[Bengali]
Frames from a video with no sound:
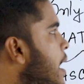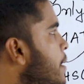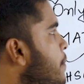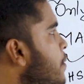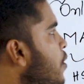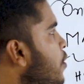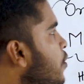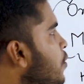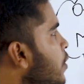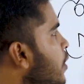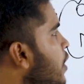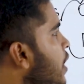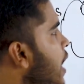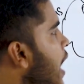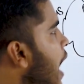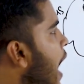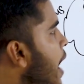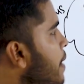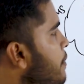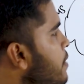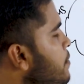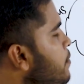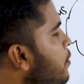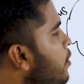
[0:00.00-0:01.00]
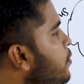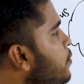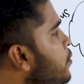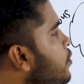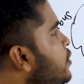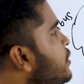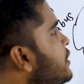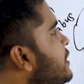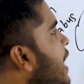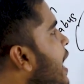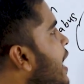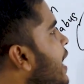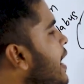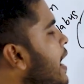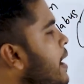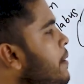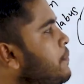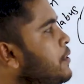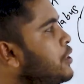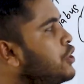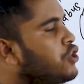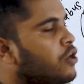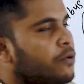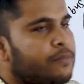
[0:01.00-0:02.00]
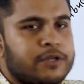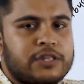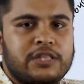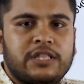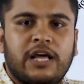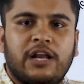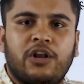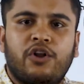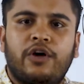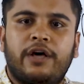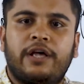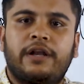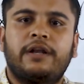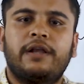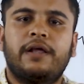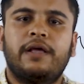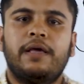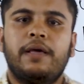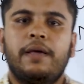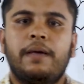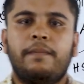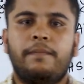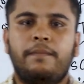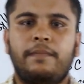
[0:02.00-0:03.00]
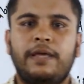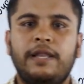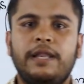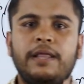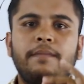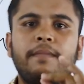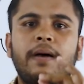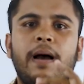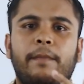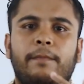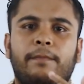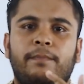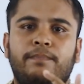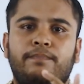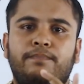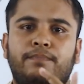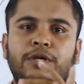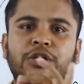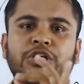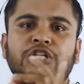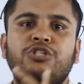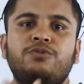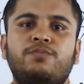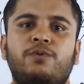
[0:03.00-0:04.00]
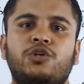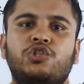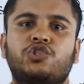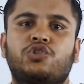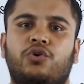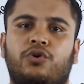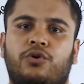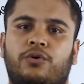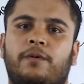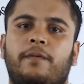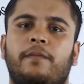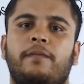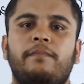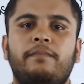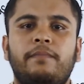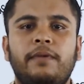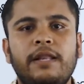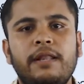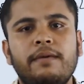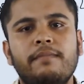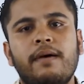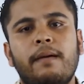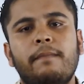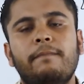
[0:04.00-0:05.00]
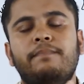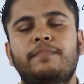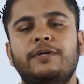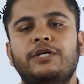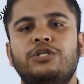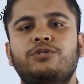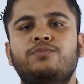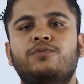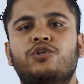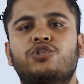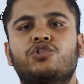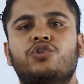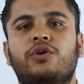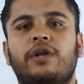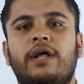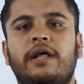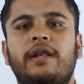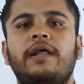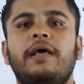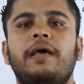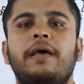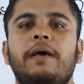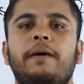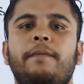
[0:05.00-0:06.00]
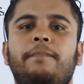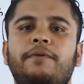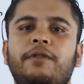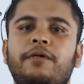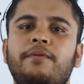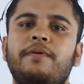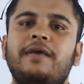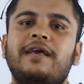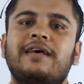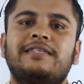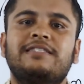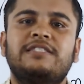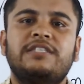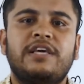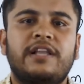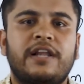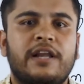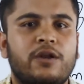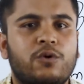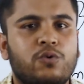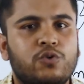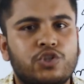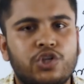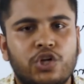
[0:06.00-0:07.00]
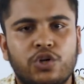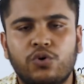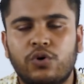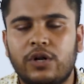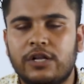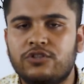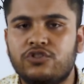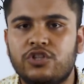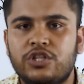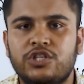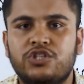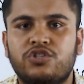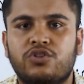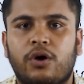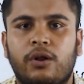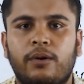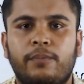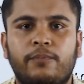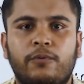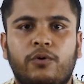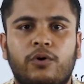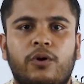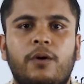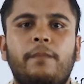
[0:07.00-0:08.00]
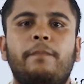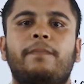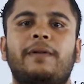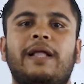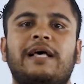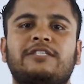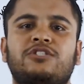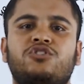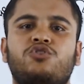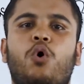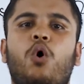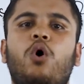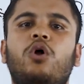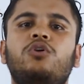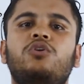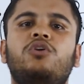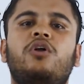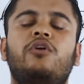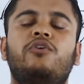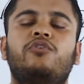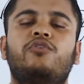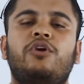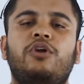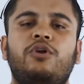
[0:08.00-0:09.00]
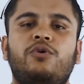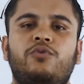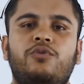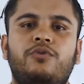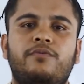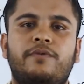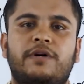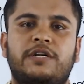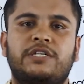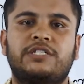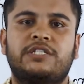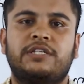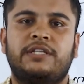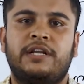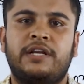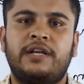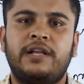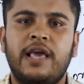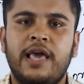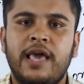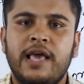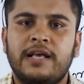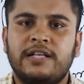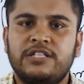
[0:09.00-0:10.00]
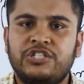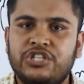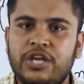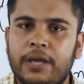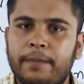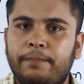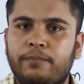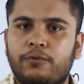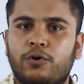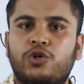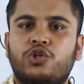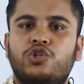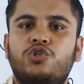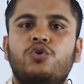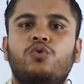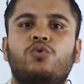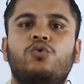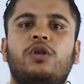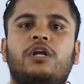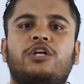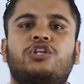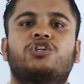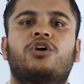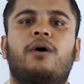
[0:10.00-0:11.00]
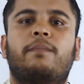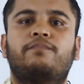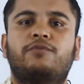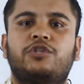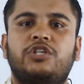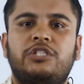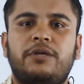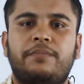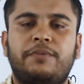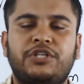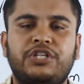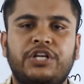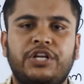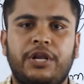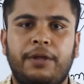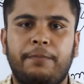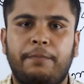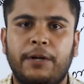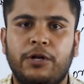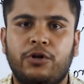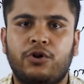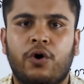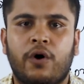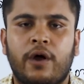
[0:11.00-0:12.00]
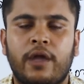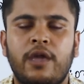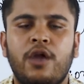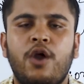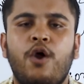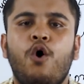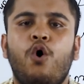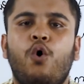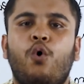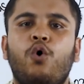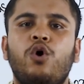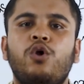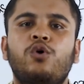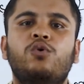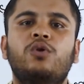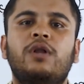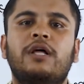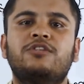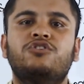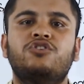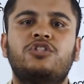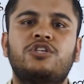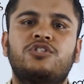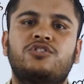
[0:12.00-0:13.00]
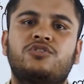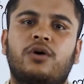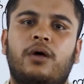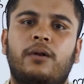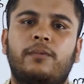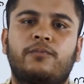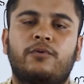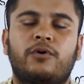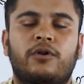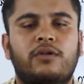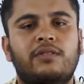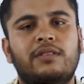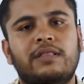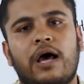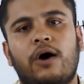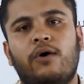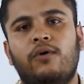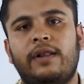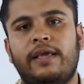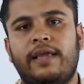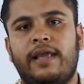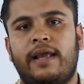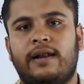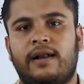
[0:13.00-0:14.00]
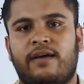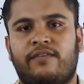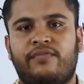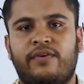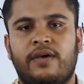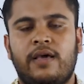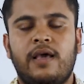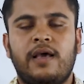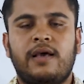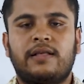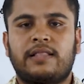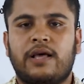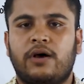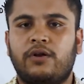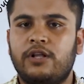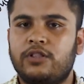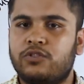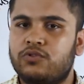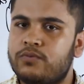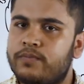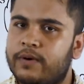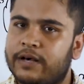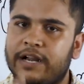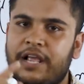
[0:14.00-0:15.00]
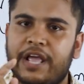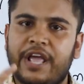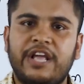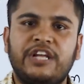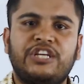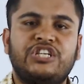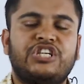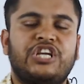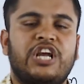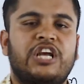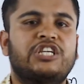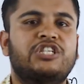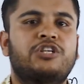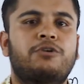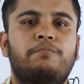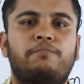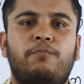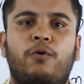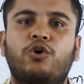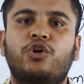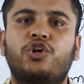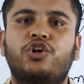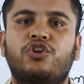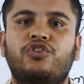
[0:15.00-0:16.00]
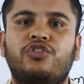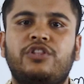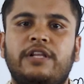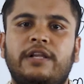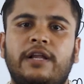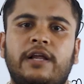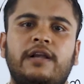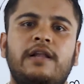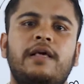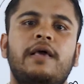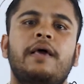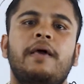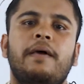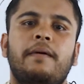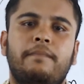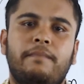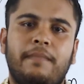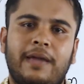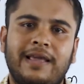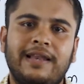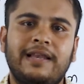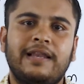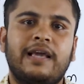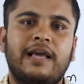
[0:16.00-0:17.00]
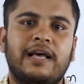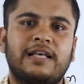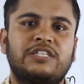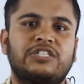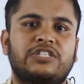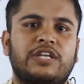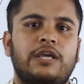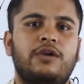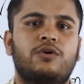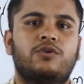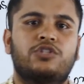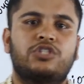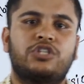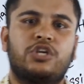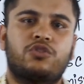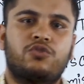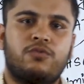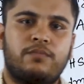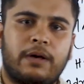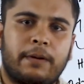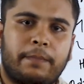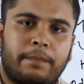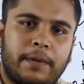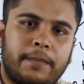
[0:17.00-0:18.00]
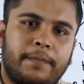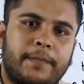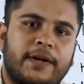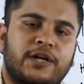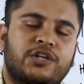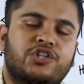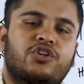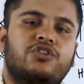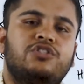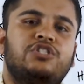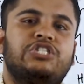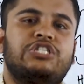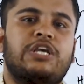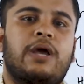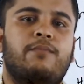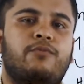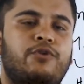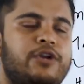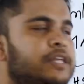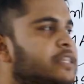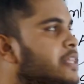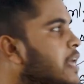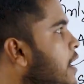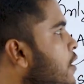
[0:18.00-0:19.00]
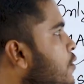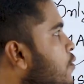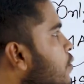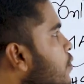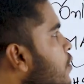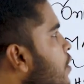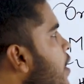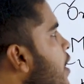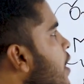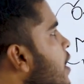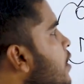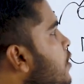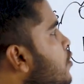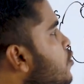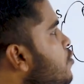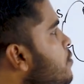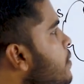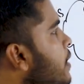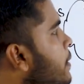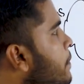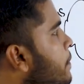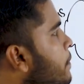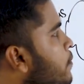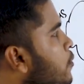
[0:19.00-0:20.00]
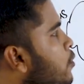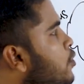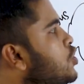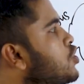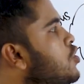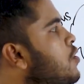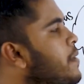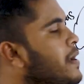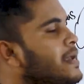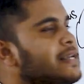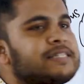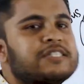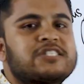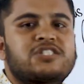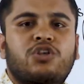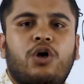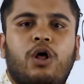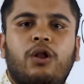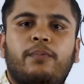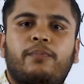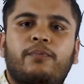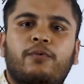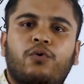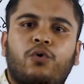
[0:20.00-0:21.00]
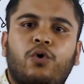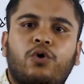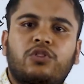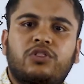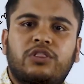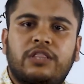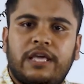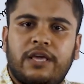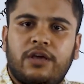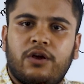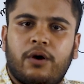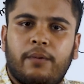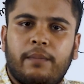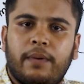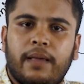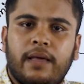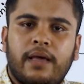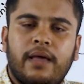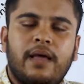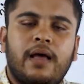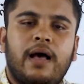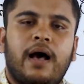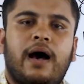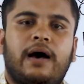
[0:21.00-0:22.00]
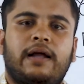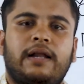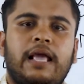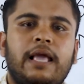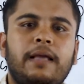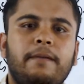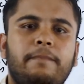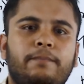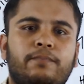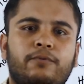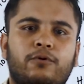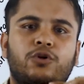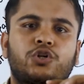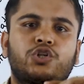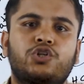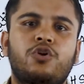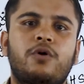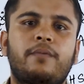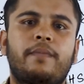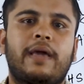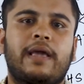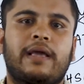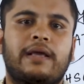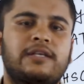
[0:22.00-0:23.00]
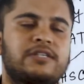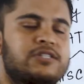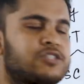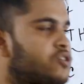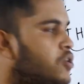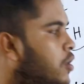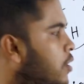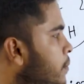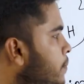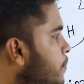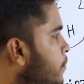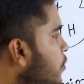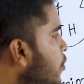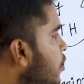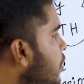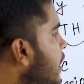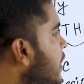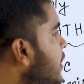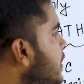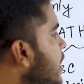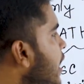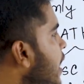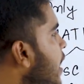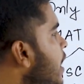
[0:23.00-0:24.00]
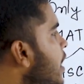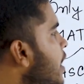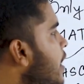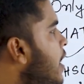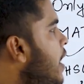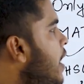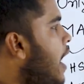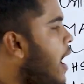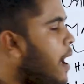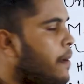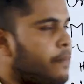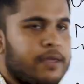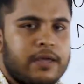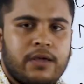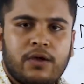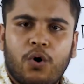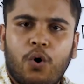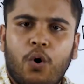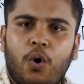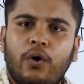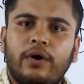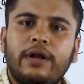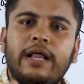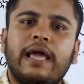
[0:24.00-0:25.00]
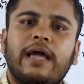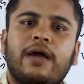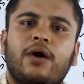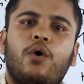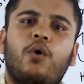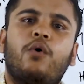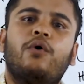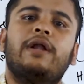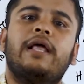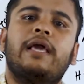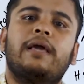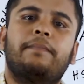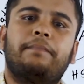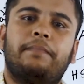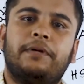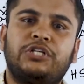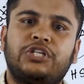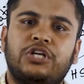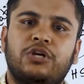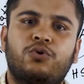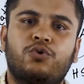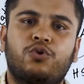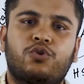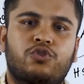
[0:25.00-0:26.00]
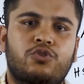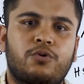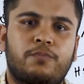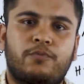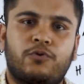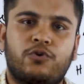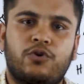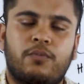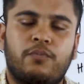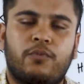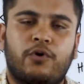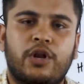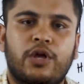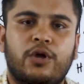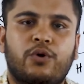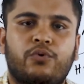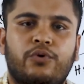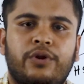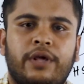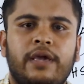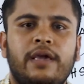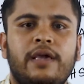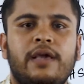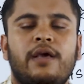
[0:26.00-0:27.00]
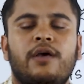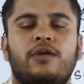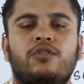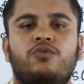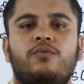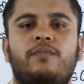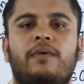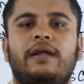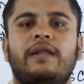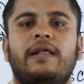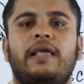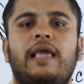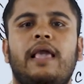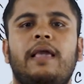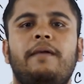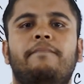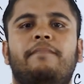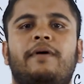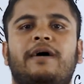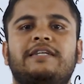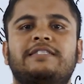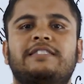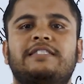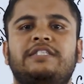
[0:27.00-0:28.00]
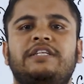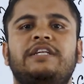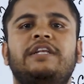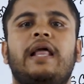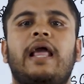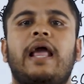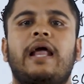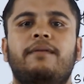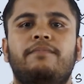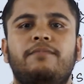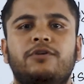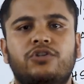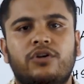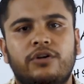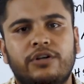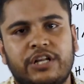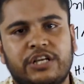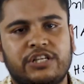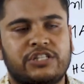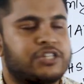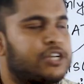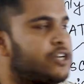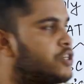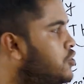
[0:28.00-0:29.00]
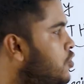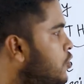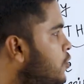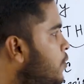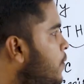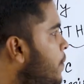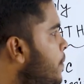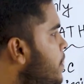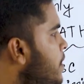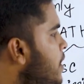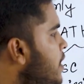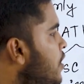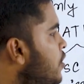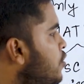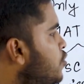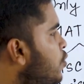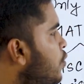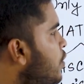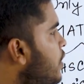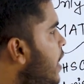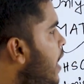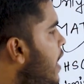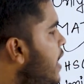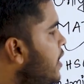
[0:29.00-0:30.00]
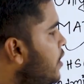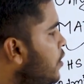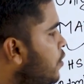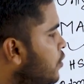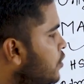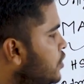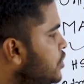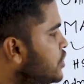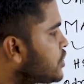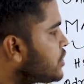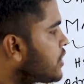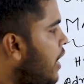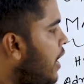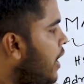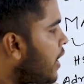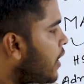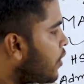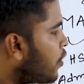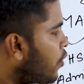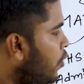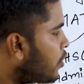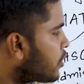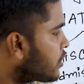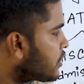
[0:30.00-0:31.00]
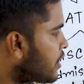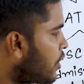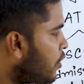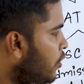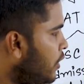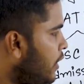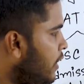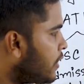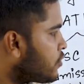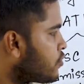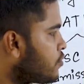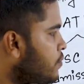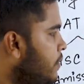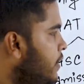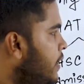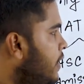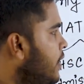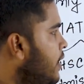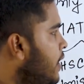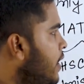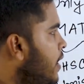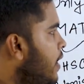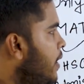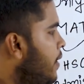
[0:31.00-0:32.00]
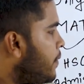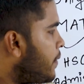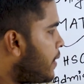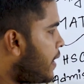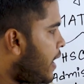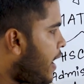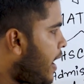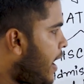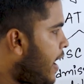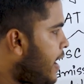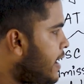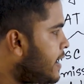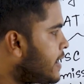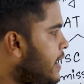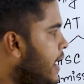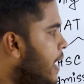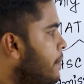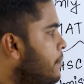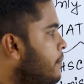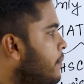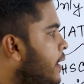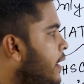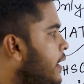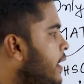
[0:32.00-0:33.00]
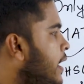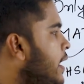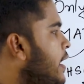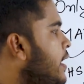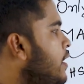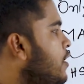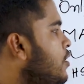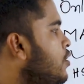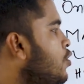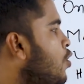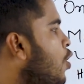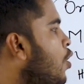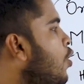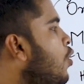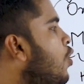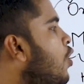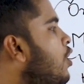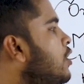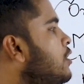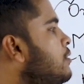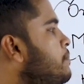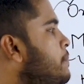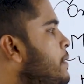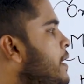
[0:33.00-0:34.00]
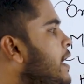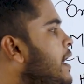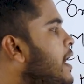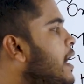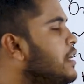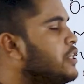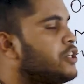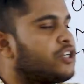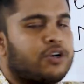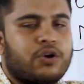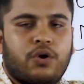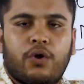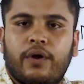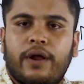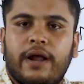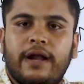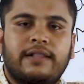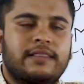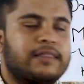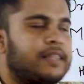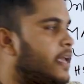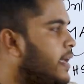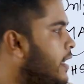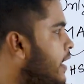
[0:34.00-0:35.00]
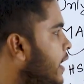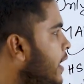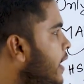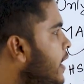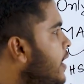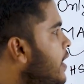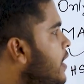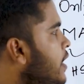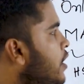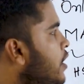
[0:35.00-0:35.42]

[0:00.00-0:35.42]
এবং আমি বলবো ঢাকা বিশ্ববিদ্যালয়ের মিনিমাম বিশ বছর মিনিমাম বিশ বছরের প্রিভিয়াস ইয়ারের কোশ্চেনগুলো যদি সলভ করো প্লাস অন্যান্য ইউনিভার্সিটির যে প্রশ্নগুলো সবচেয়ে বেশি রিপিট হয় ওইগুলো যদি সলভ করো তাহলেই এনাফ তাহলে তোমার এই শেষ পনেরো দিনের মেইন কাজটাই হচ্ছে তোমার প্রিপারেশন যেমনই থাকুক তোমার প্রশ্ন ব্যাংক সলভ করতেই হবে আর এই প্রশ্ন ব্যাংক সলভ করাটা আমি অনেক অনেক বেশি গুরুত্বপূর্ণ মনে করি তোমার এই ভার্সিটির অ্যাডমিশন টেস্টের জন্য তো এই কোর্সটা করতে হলে তুমি এই নাম্বারে নগদ বিকাশ রকেট থেকে